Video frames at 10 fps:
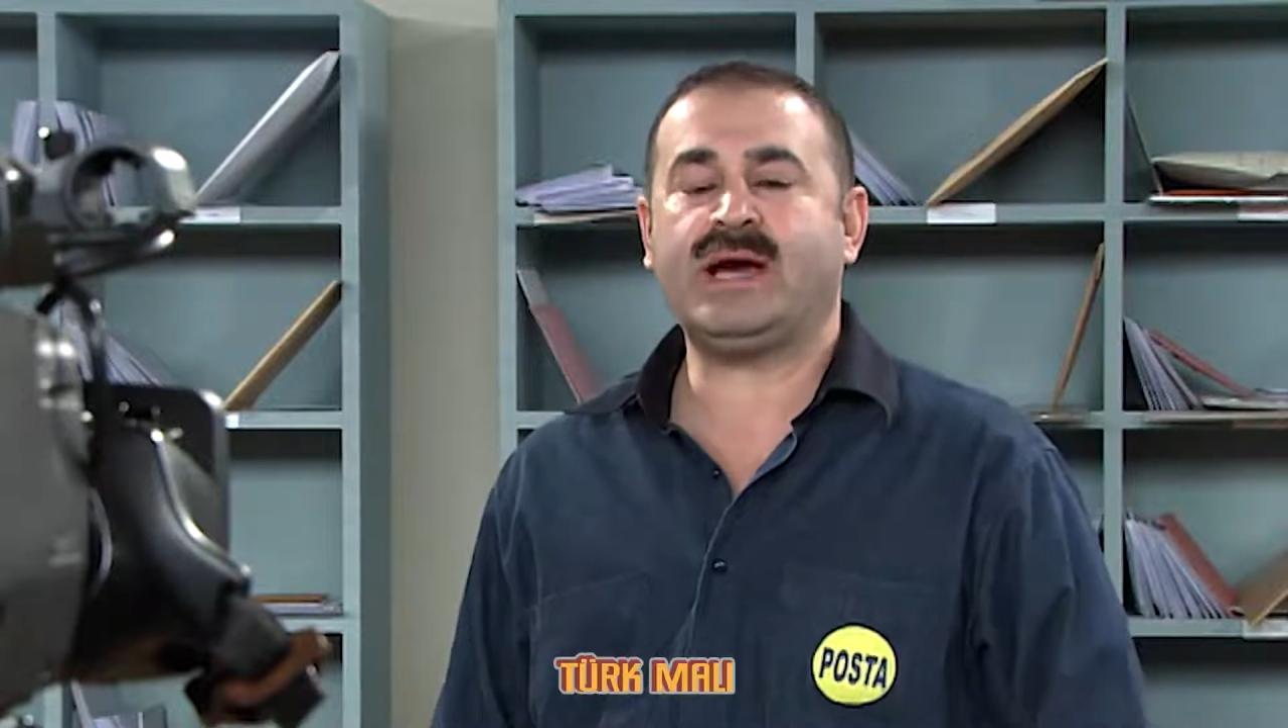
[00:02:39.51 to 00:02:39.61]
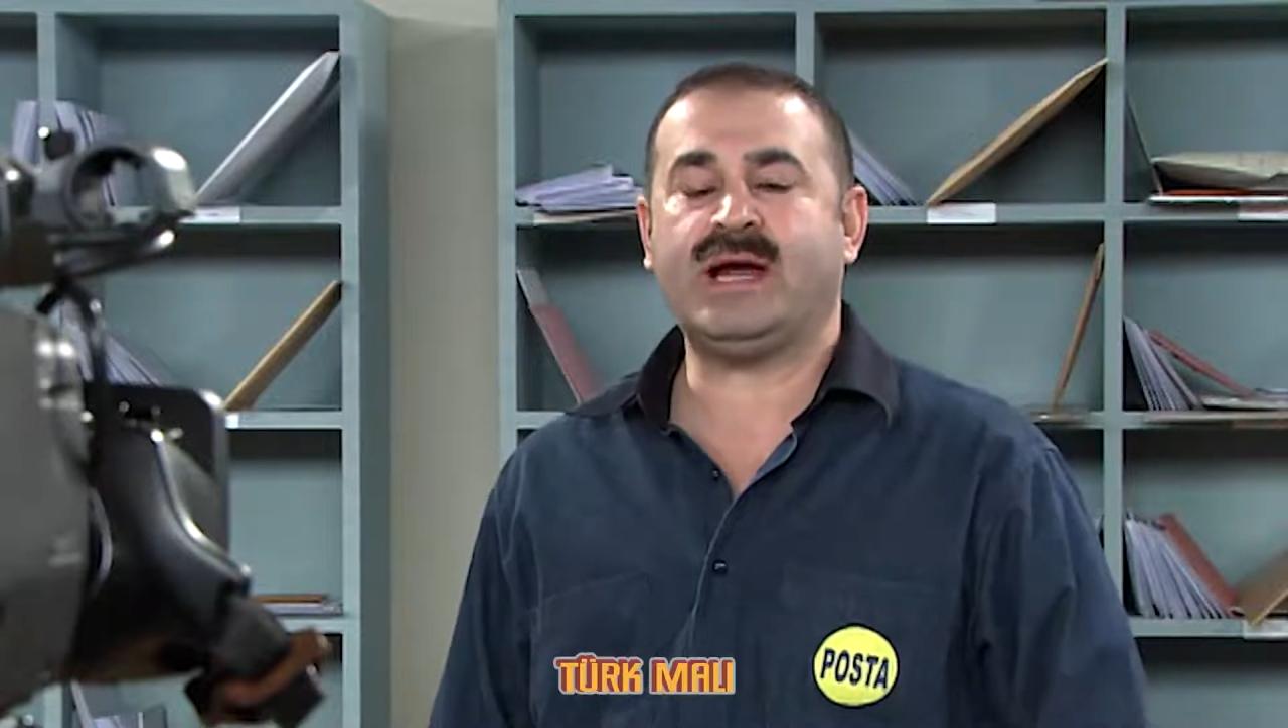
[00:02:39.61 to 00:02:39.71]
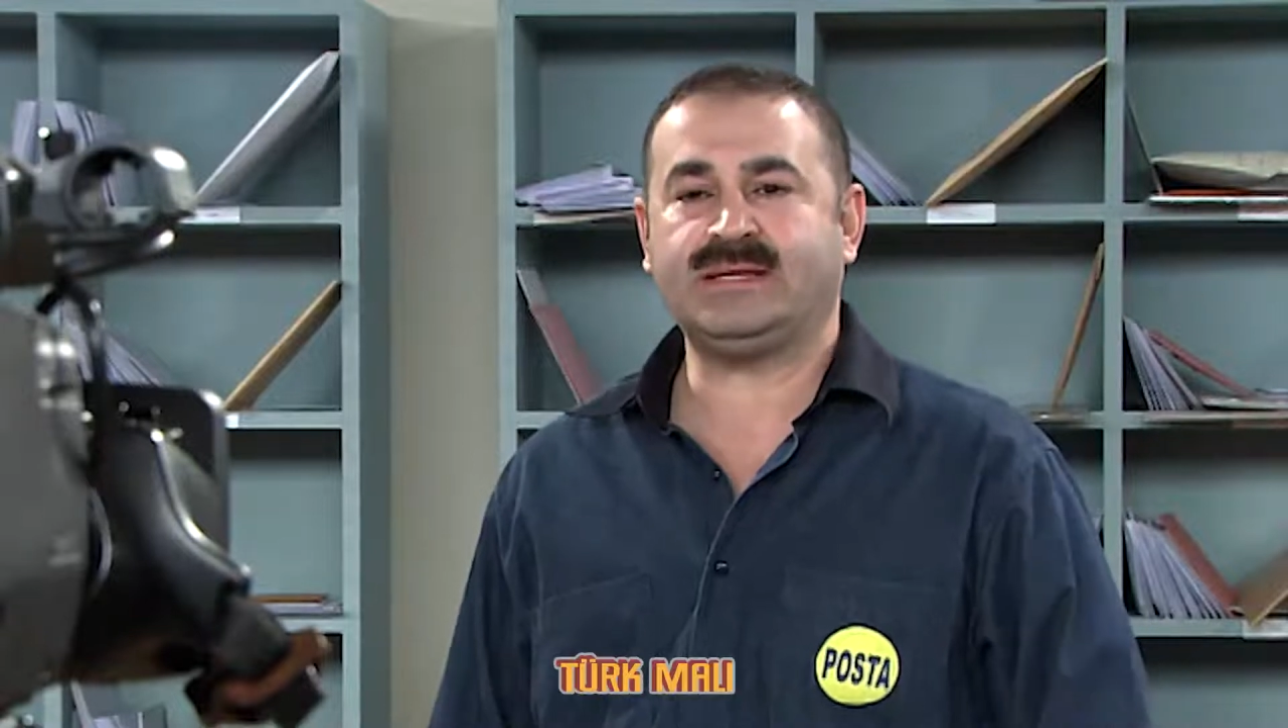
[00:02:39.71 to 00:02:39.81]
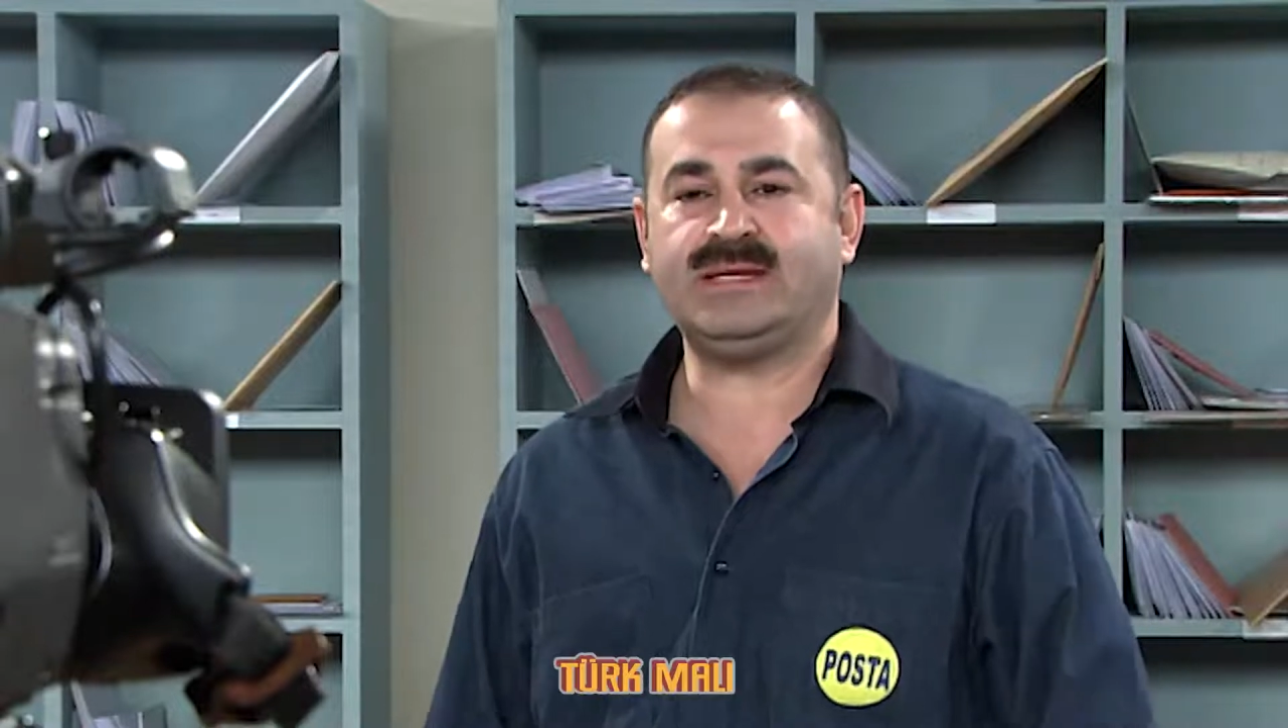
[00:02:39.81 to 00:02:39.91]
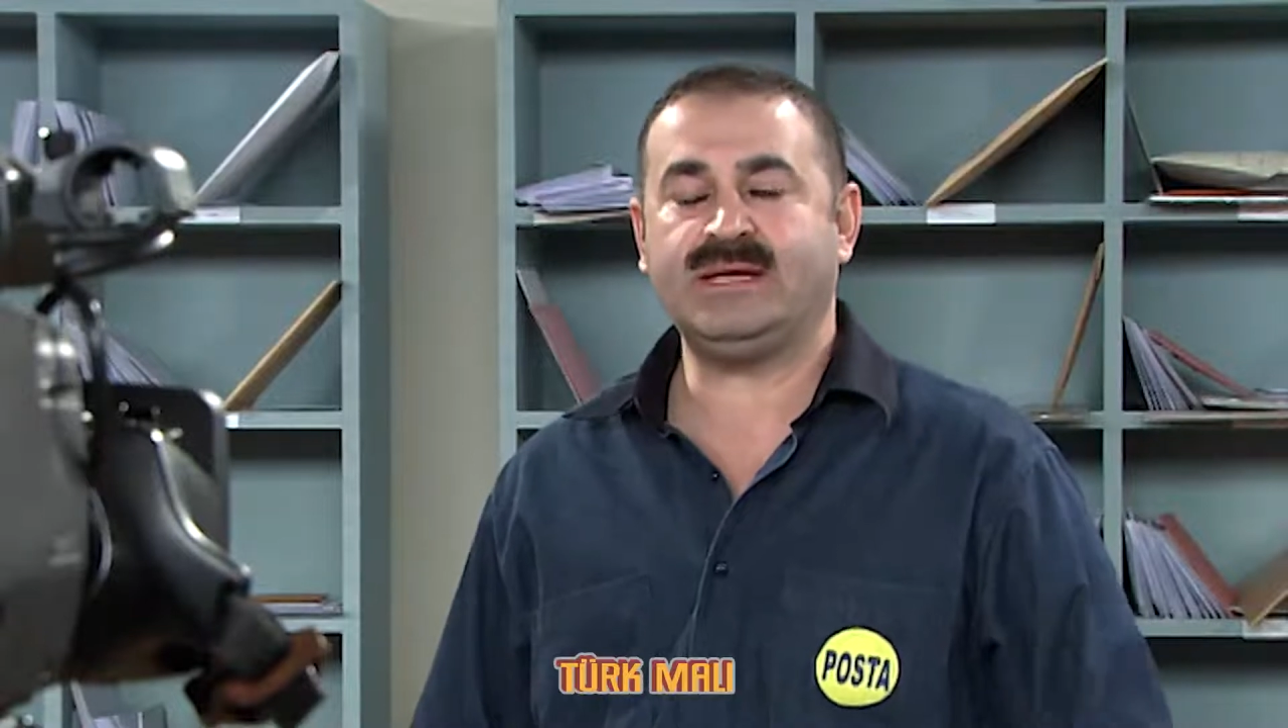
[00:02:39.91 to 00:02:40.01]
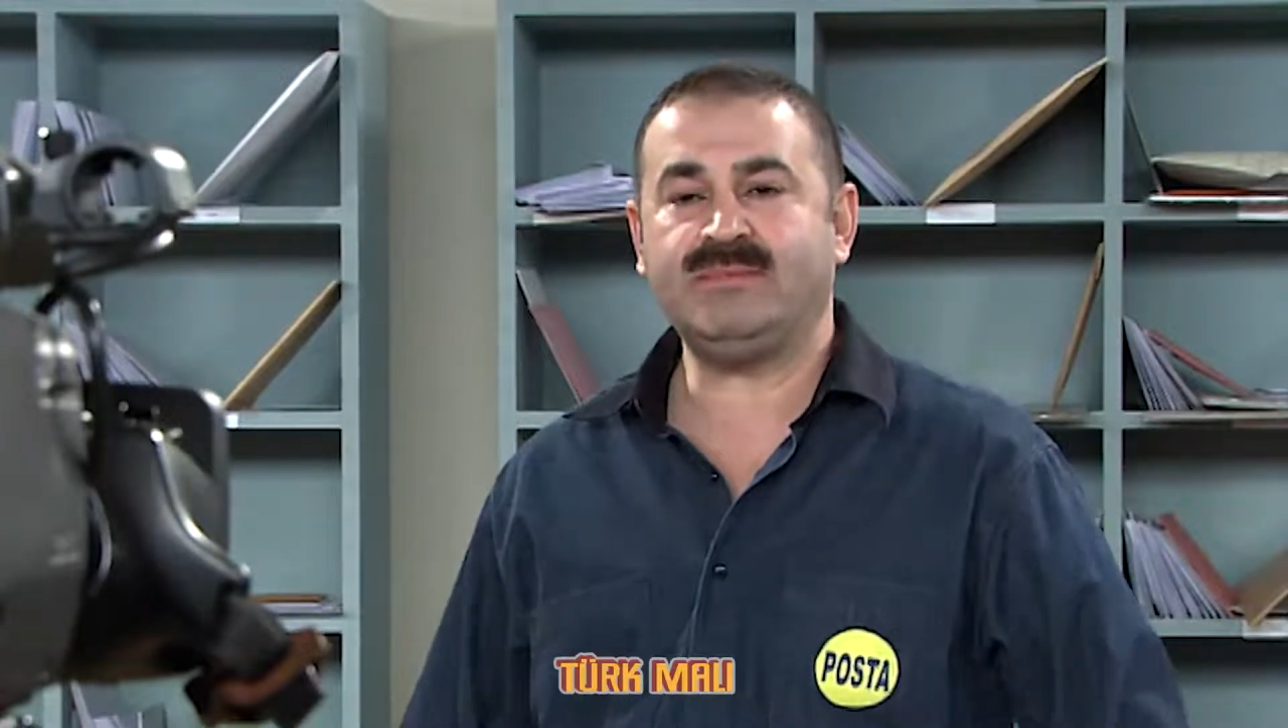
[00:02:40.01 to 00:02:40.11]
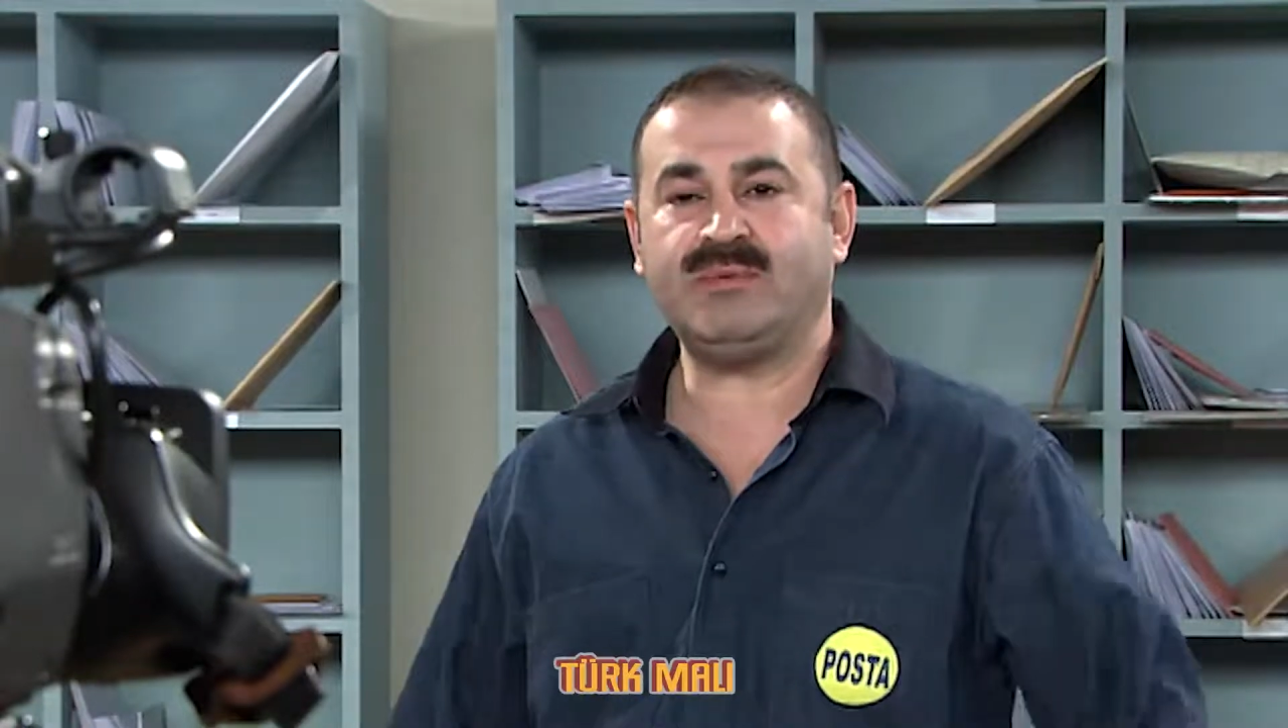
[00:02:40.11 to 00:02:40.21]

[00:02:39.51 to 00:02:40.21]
kartı,